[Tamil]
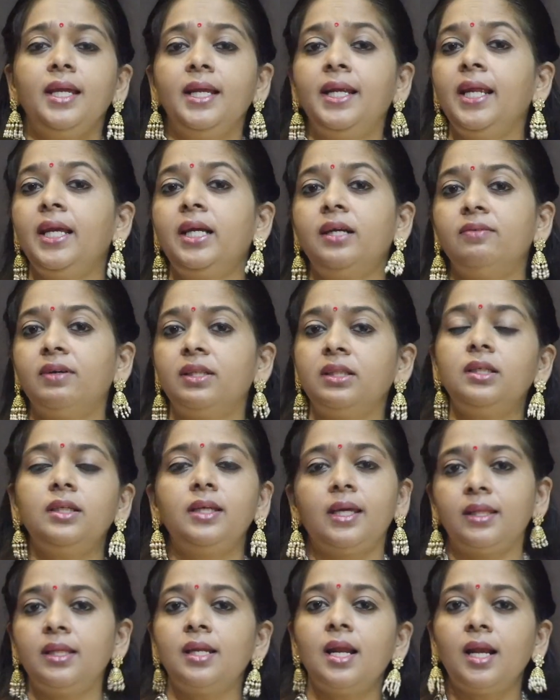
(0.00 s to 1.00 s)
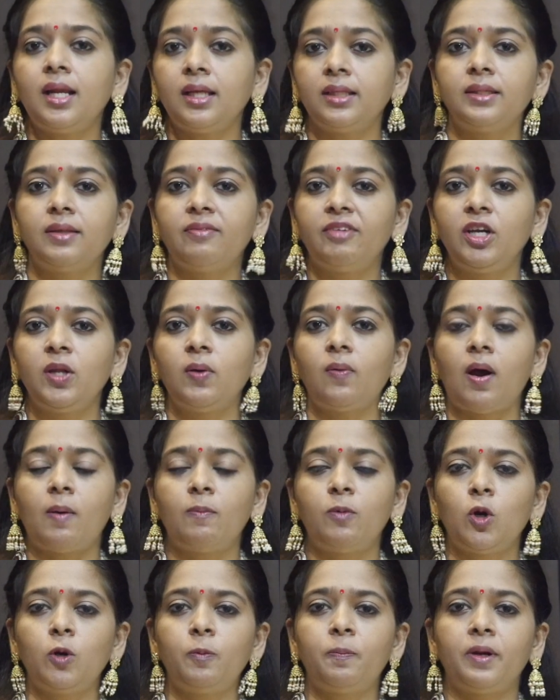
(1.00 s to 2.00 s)
இன்றைக்கி வந்து எதனால் இந்த வீடியோவை
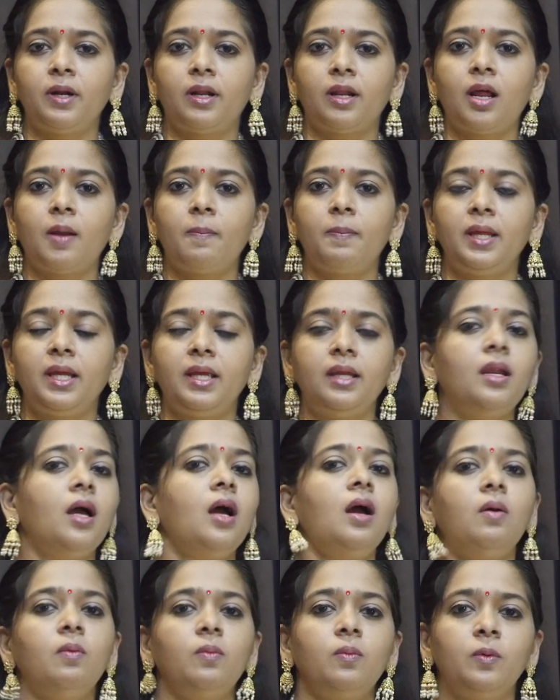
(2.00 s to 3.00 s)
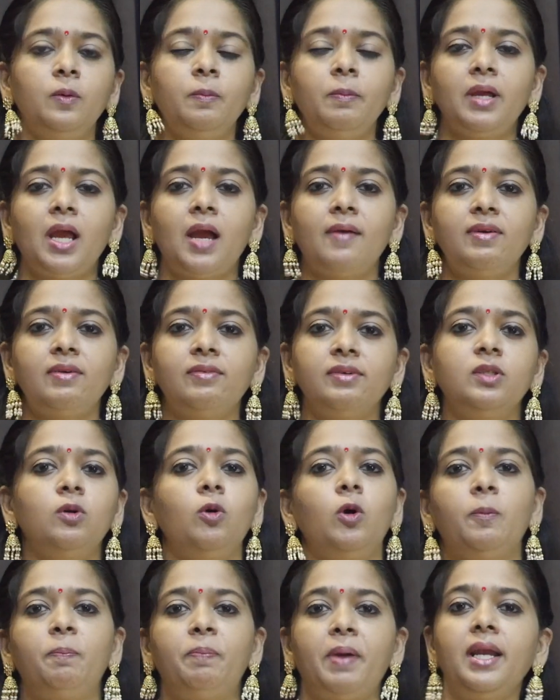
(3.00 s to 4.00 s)
அப்லோட் பண்ணுறேன் அப்படின்னா உண்மையாகவே வந்து
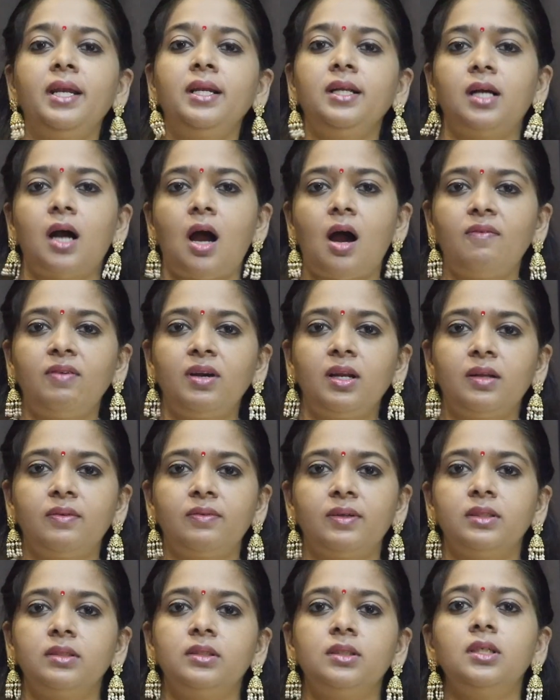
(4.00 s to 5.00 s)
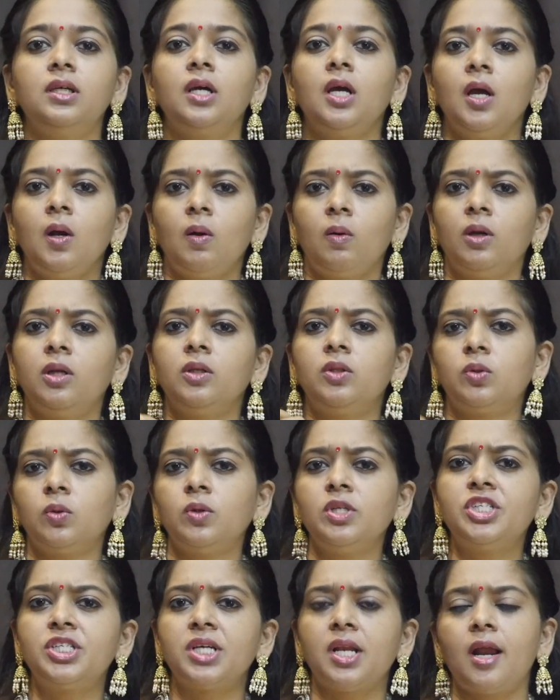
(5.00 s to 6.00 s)
ஒரு பெண் காவலர் வந்து ஒரு
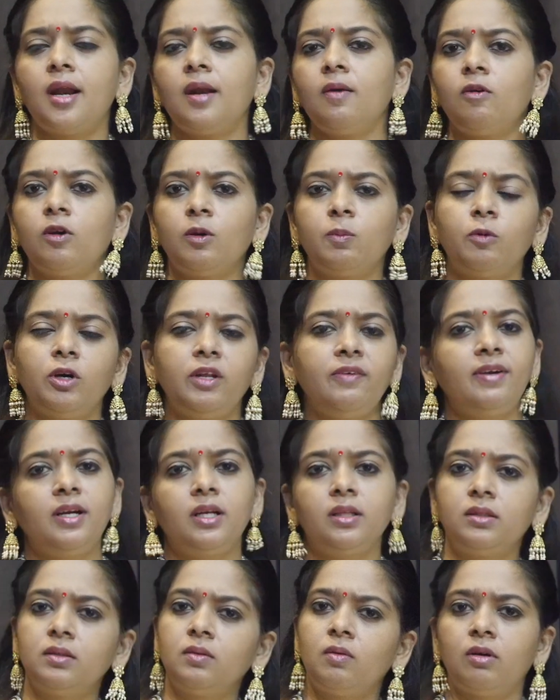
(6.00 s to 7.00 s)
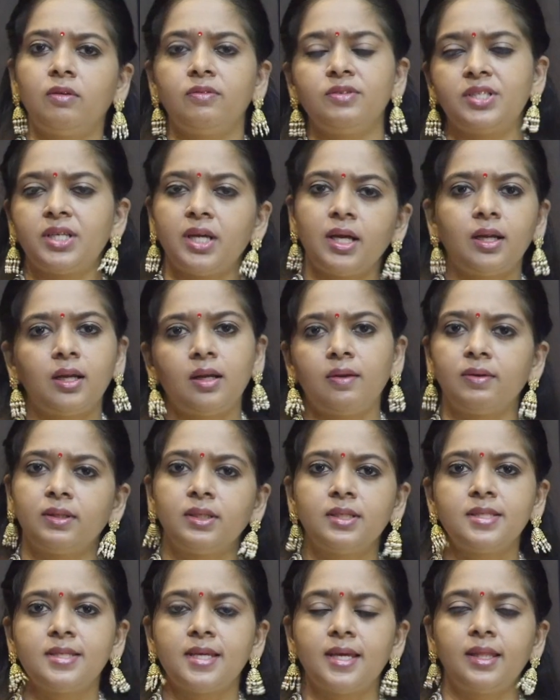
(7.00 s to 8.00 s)
துணிச்சலான ஒரு முடிவெடுத்து ஒரு விஷயங்கள்
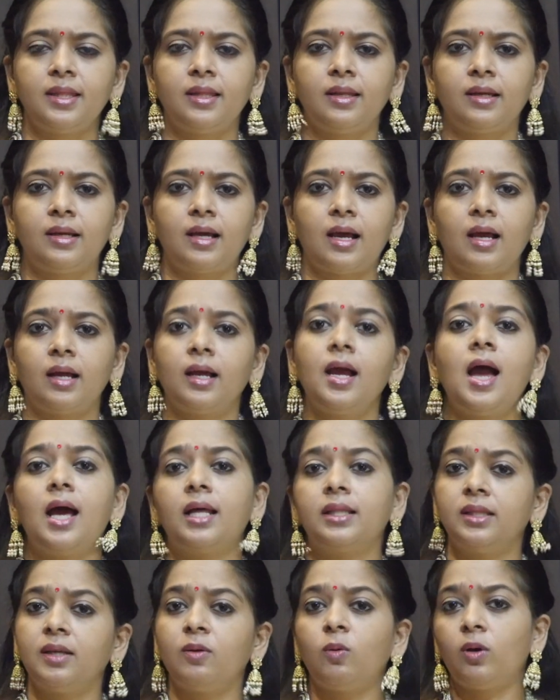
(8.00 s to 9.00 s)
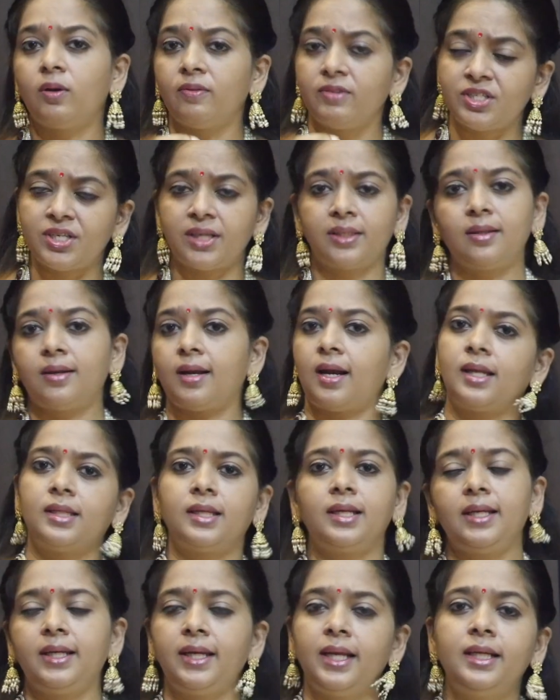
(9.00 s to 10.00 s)
வந்து செய்திருக்காங்க அந்த ஒரு விஷயத்தினால
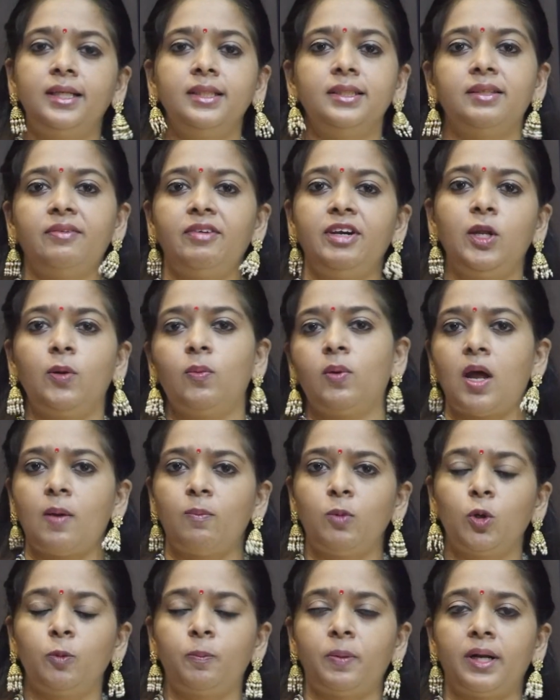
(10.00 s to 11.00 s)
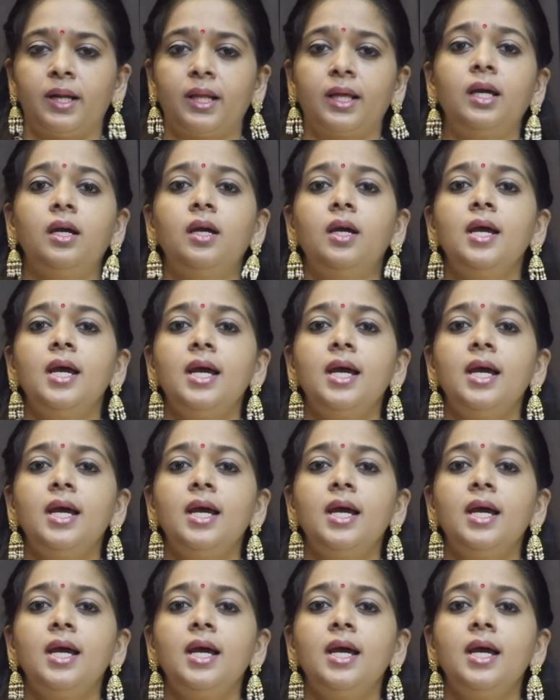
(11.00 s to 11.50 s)
தான் இன்றைக்கி இந்த வீடியோவை நான் அப்லோட் பண்ணுறேன்